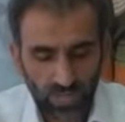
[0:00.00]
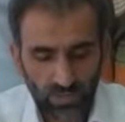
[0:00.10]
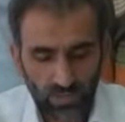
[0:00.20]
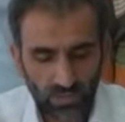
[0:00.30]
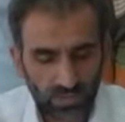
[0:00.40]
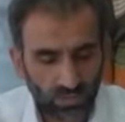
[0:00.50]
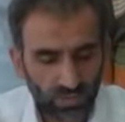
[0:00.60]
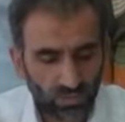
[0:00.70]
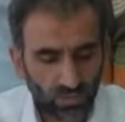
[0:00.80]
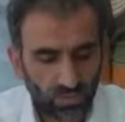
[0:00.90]
Erbakan
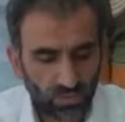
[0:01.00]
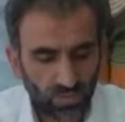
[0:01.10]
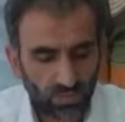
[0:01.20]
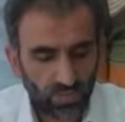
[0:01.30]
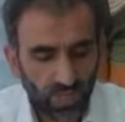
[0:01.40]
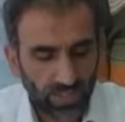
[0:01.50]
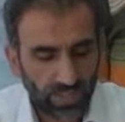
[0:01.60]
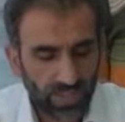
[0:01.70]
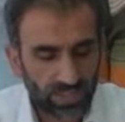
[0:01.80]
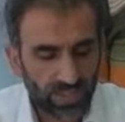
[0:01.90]
hocamızın kurduğu
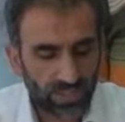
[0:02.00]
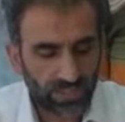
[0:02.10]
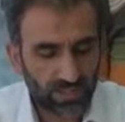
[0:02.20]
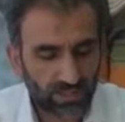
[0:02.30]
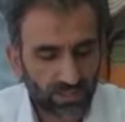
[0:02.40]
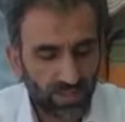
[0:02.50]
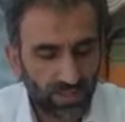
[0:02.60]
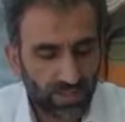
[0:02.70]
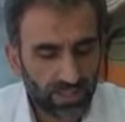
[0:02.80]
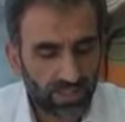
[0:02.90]
D8'in
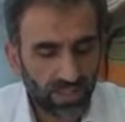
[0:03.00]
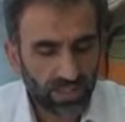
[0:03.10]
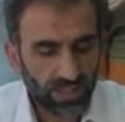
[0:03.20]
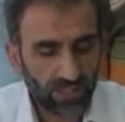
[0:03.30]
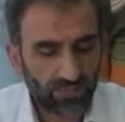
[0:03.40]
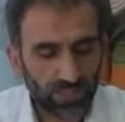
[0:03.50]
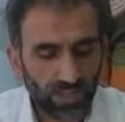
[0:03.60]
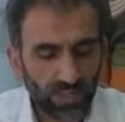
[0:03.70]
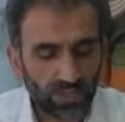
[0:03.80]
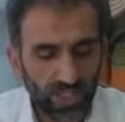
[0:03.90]
iktidar
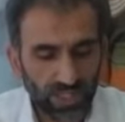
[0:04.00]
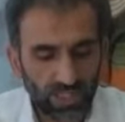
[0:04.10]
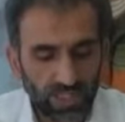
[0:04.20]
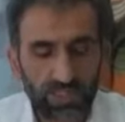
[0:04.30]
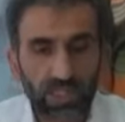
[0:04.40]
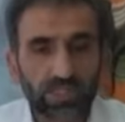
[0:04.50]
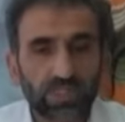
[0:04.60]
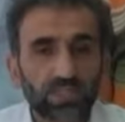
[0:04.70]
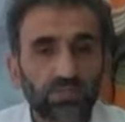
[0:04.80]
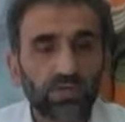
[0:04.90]
tarafından işlerlik
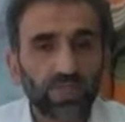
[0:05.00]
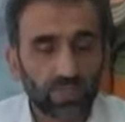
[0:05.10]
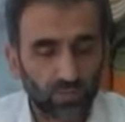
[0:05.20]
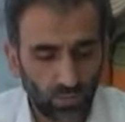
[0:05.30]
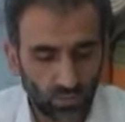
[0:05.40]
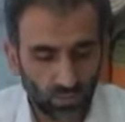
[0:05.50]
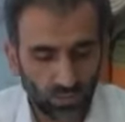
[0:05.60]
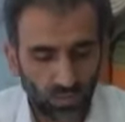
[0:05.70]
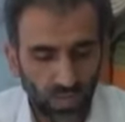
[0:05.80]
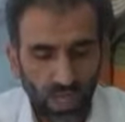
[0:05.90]
kazandırılmaması
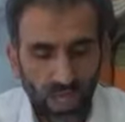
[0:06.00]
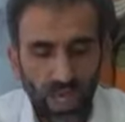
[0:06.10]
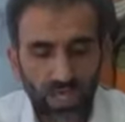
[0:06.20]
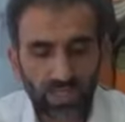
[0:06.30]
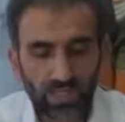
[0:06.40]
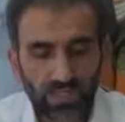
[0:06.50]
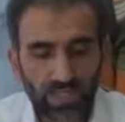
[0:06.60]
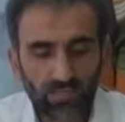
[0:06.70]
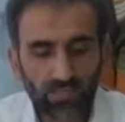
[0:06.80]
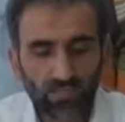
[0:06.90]
sonucu her
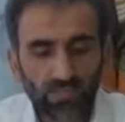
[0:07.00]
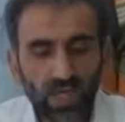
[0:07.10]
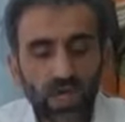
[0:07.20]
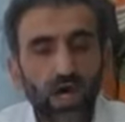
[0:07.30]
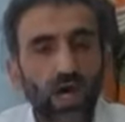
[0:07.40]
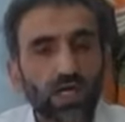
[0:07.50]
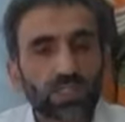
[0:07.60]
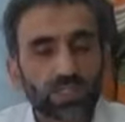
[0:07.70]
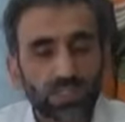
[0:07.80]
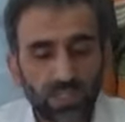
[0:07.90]
geçen gün
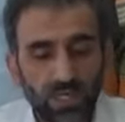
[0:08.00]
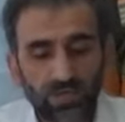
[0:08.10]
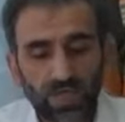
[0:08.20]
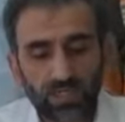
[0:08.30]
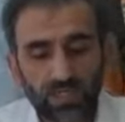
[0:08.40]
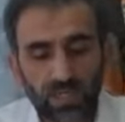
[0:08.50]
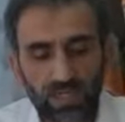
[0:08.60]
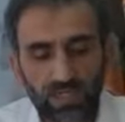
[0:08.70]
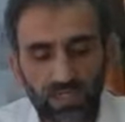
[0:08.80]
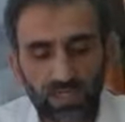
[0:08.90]
haksızlığa ve
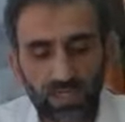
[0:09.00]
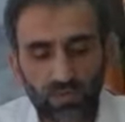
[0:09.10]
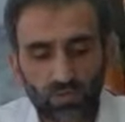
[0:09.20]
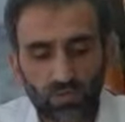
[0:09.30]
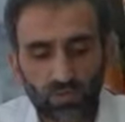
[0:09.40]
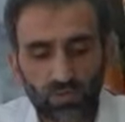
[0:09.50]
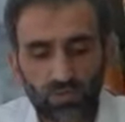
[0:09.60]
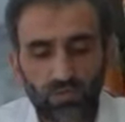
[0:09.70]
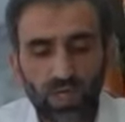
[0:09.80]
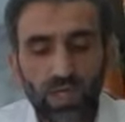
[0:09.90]
adaletsizliğe
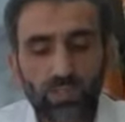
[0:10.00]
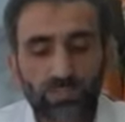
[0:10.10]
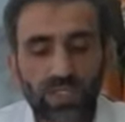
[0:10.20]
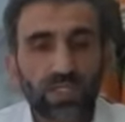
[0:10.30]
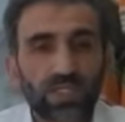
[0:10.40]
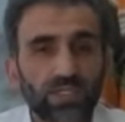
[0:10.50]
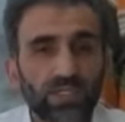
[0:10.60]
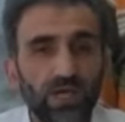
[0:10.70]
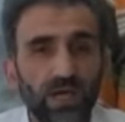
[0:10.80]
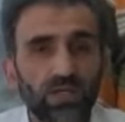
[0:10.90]
götürdüğünü bir kez
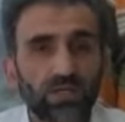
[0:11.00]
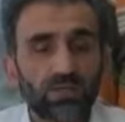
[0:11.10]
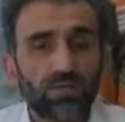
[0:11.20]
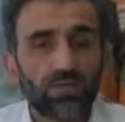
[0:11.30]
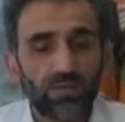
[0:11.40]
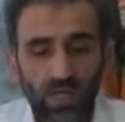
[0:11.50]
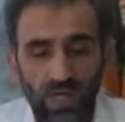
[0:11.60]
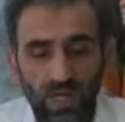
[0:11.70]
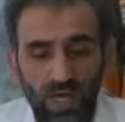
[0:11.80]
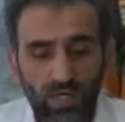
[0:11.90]
daha haykırıyor.
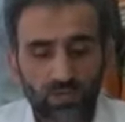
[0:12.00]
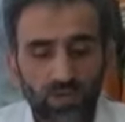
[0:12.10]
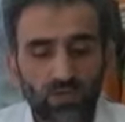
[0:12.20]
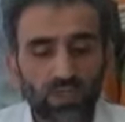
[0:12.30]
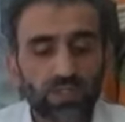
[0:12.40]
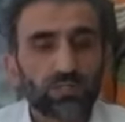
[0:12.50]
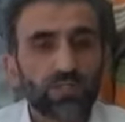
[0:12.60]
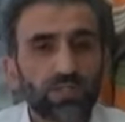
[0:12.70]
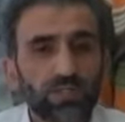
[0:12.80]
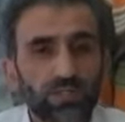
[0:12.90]
Erbakan
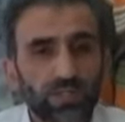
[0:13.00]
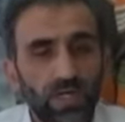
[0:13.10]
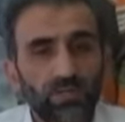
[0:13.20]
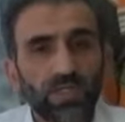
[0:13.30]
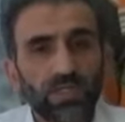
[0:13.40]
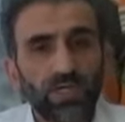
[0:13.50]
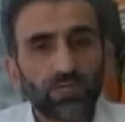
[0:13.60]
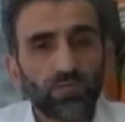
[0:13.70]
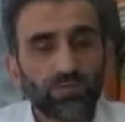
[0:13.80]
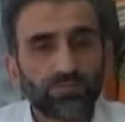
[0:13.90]
hocamızı rahmetle
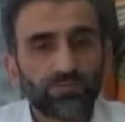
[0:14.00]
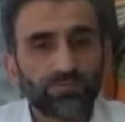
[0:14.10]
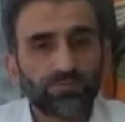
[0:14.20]
anıyorum.